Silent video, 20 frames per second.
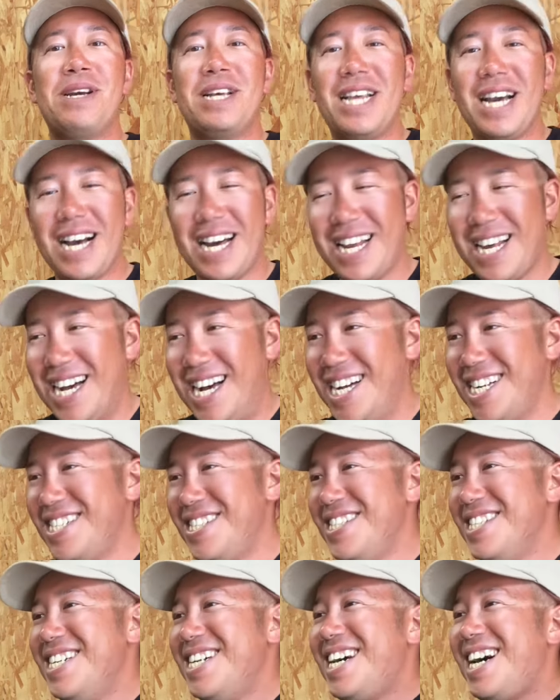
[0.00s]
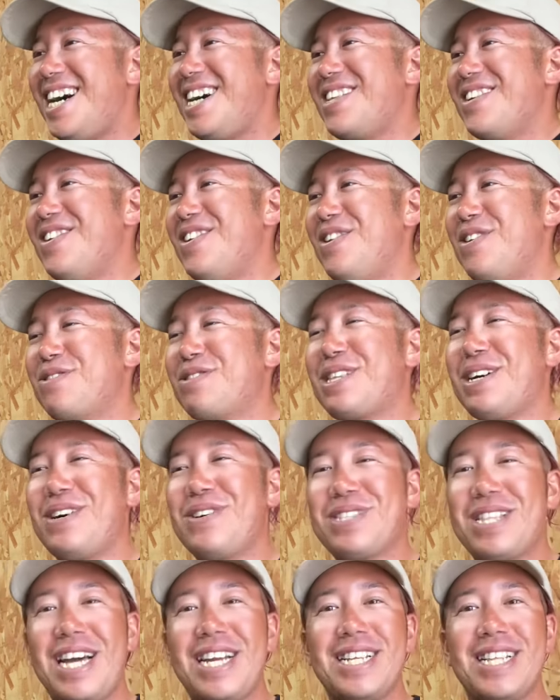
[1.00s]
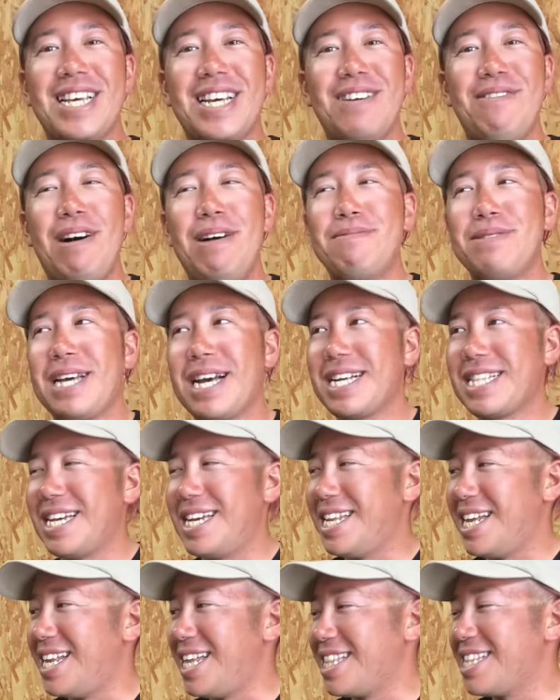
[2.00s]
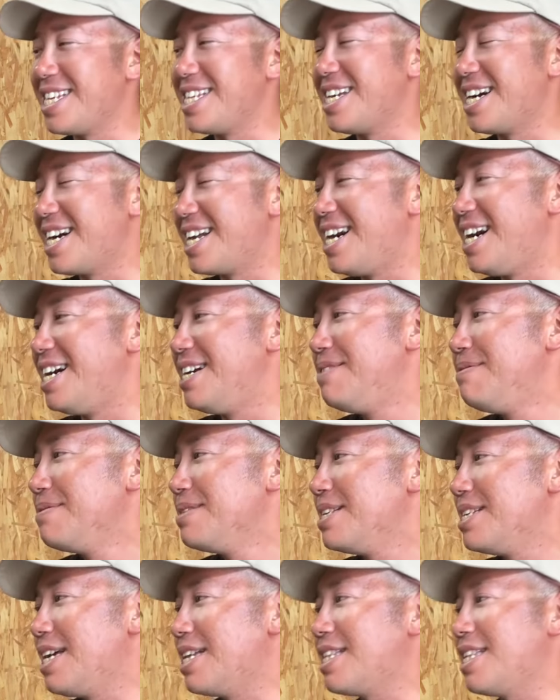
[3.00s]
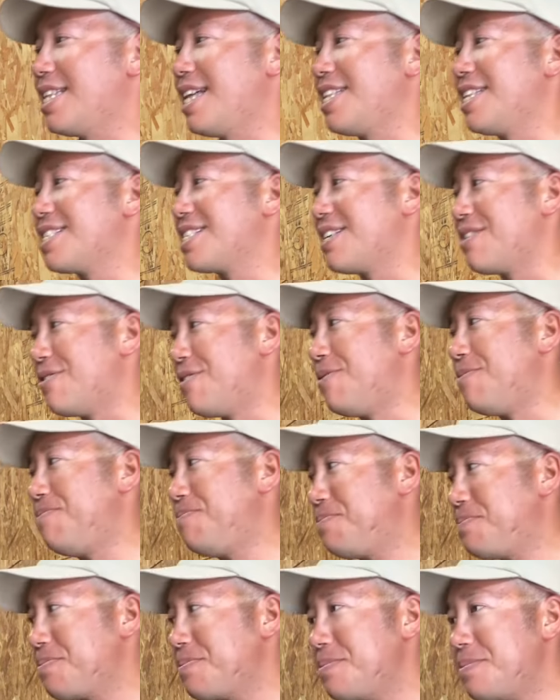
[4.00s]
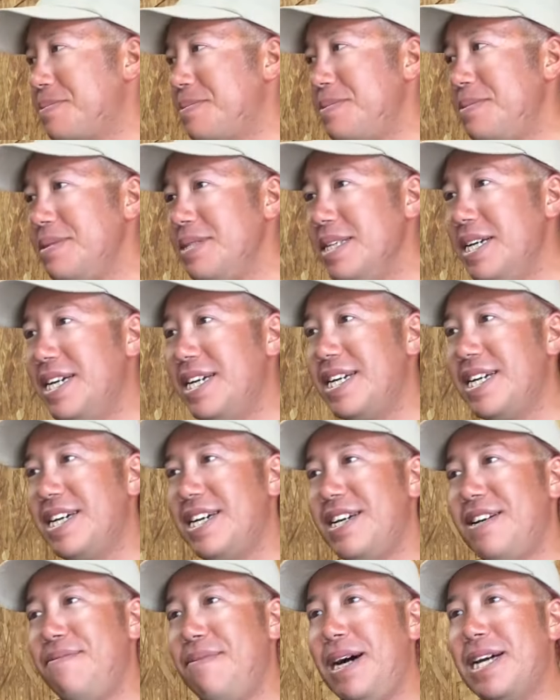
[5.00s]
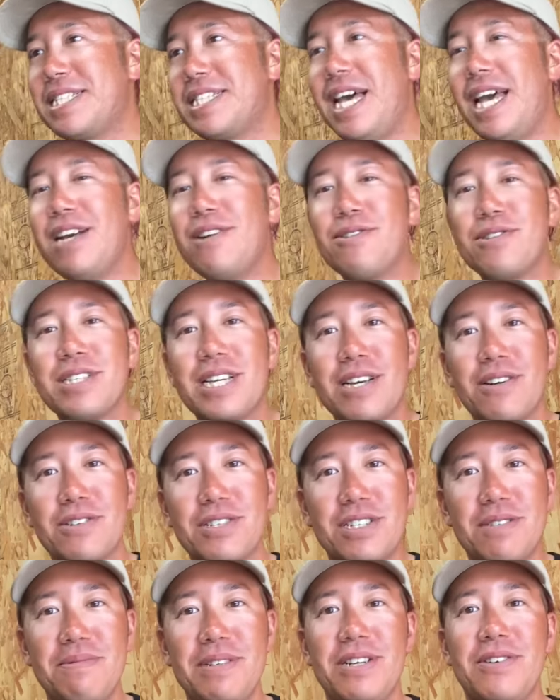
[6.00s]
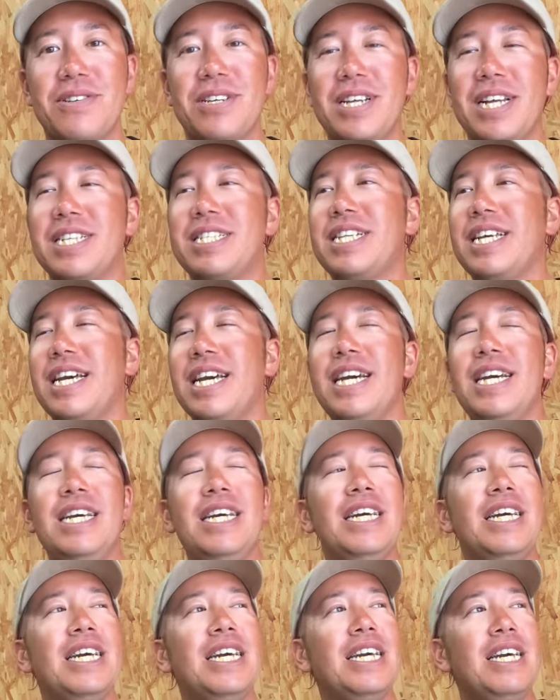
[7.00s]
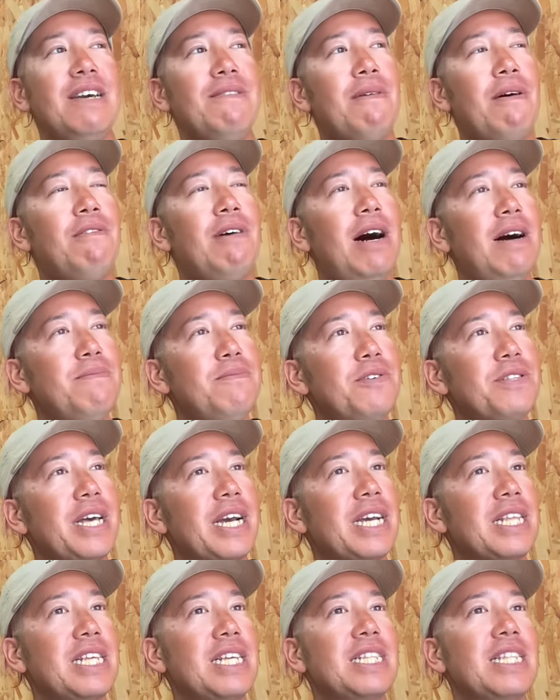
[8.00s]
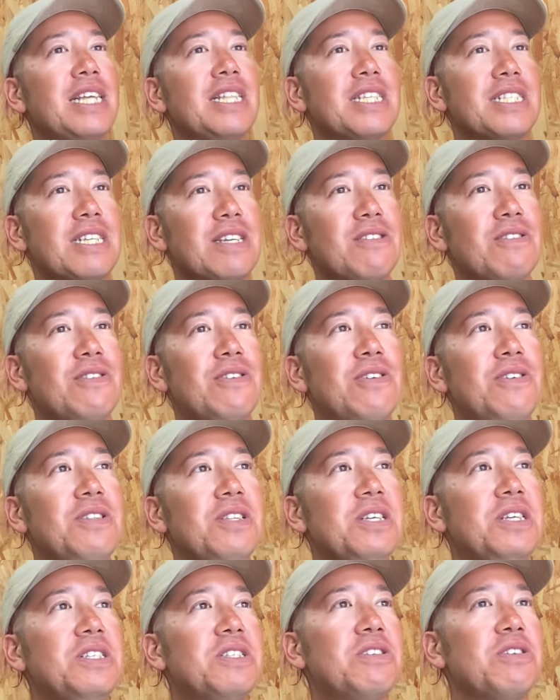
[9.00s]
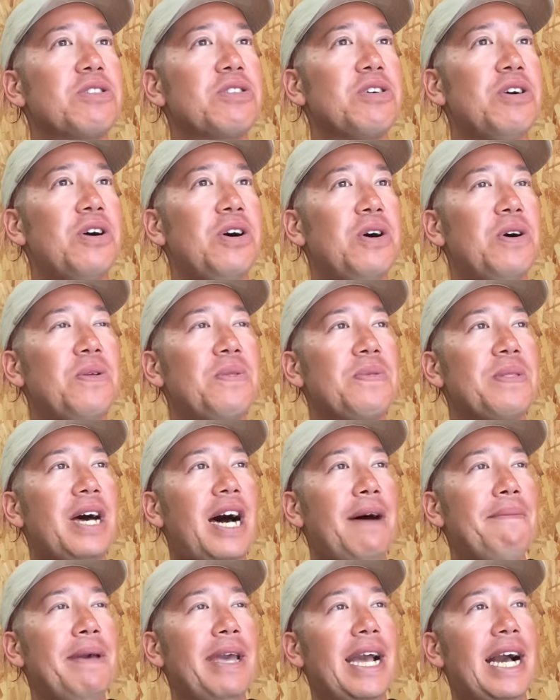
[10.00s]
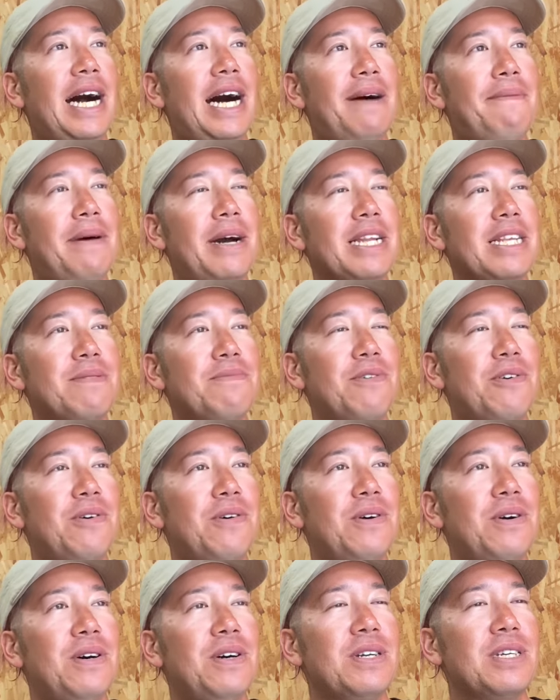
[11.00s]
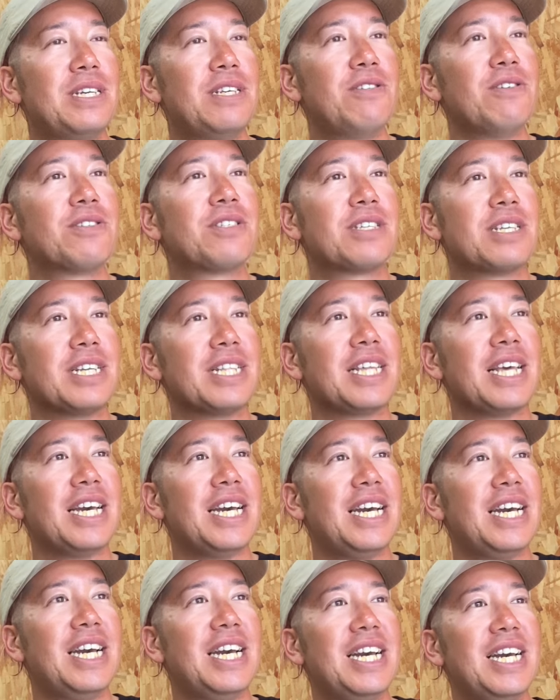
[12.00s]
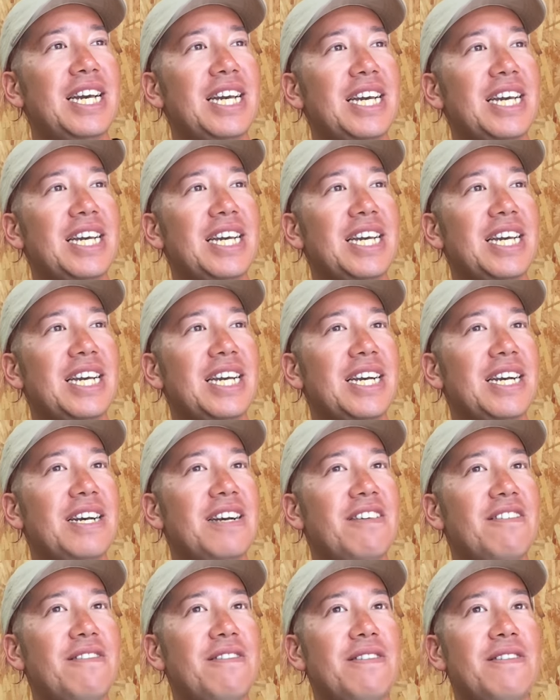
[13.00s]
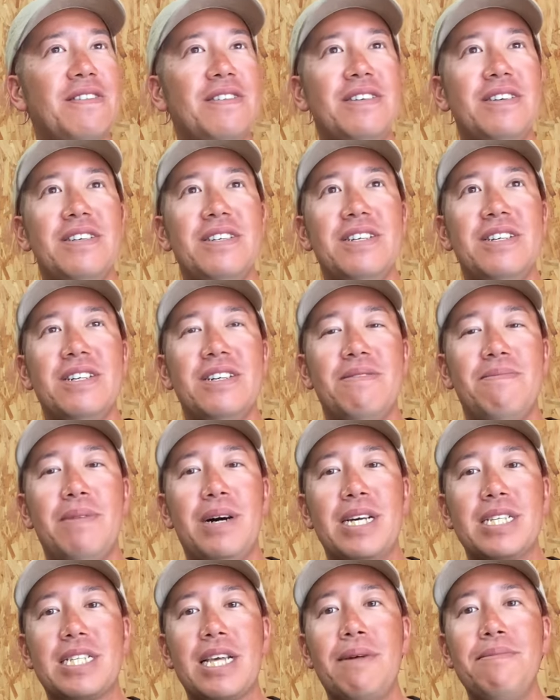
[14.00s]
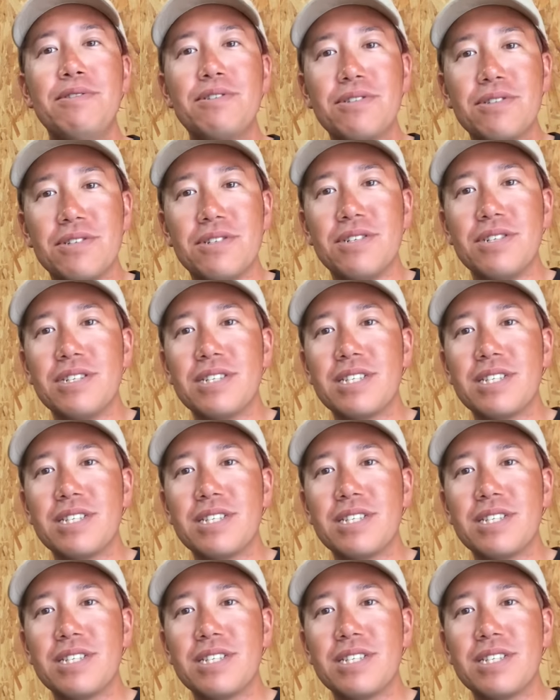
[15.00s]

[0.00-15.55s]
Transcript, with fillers: いながらあの 2, 2人でワーム投げたいななんて言いながらやってたんですけど、えー、まあ最後の最後しびれを切らしてえー、まあ、ワームを投げていったんですけどちょっと雨があまりにもひどすぎて、えー、まあ、寒く